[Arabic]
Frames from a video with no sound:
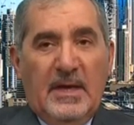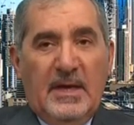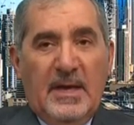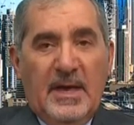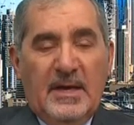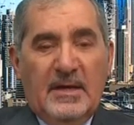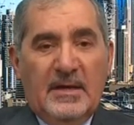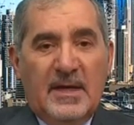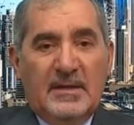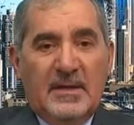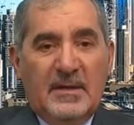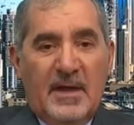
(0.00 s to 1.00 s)
لكن
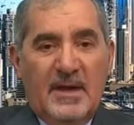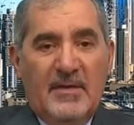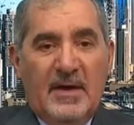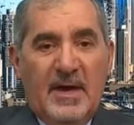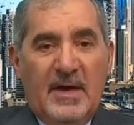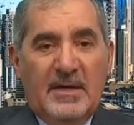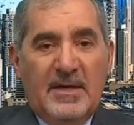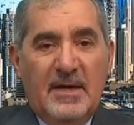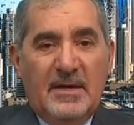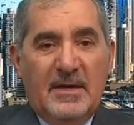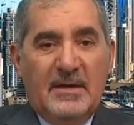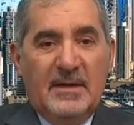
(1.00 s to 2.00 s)
قد يترافق
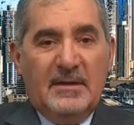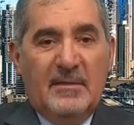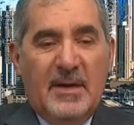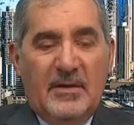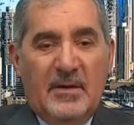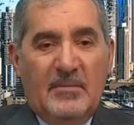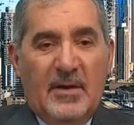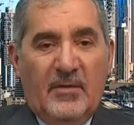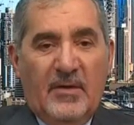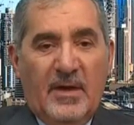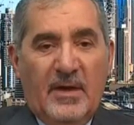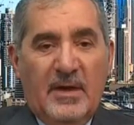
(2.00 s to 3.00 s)
أحيانا عند بعض
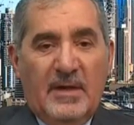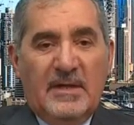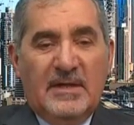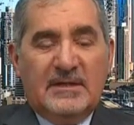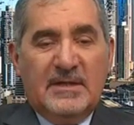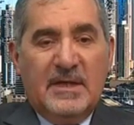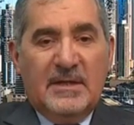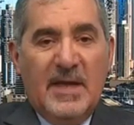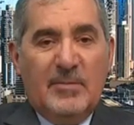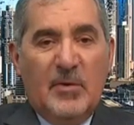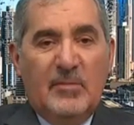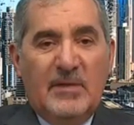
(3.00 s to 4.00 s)
المرضى
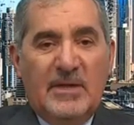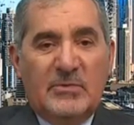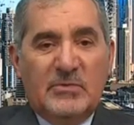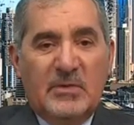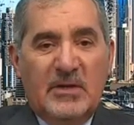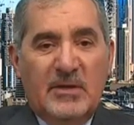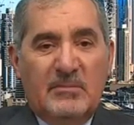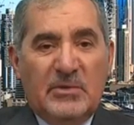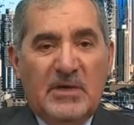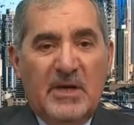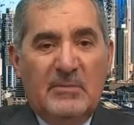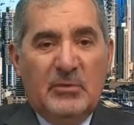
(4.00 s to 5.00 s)
استخدامهم للإنسولين
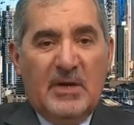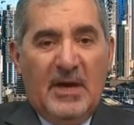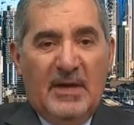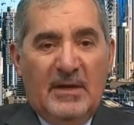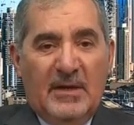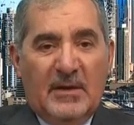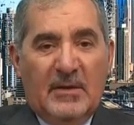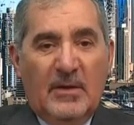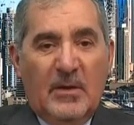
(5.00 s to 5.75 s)
بشكل متأخر